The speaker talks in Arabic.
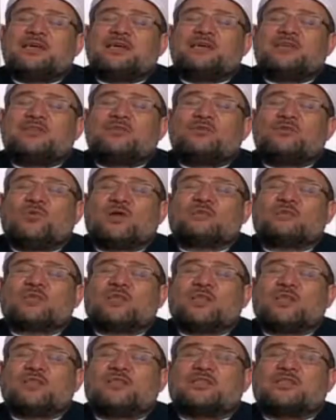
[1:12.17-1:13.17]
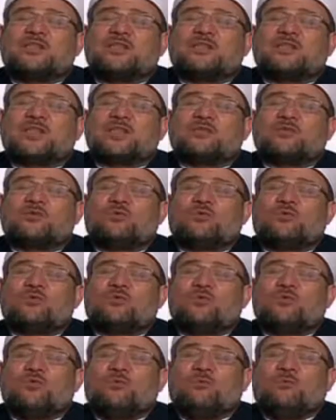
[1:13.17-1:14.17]
قد وصلت إلى
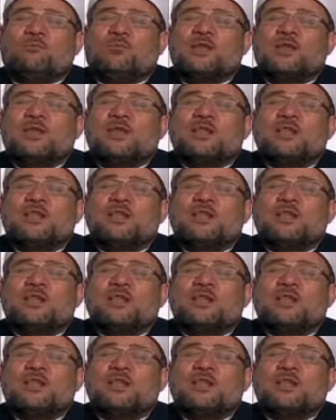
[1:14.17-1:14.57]
القلوب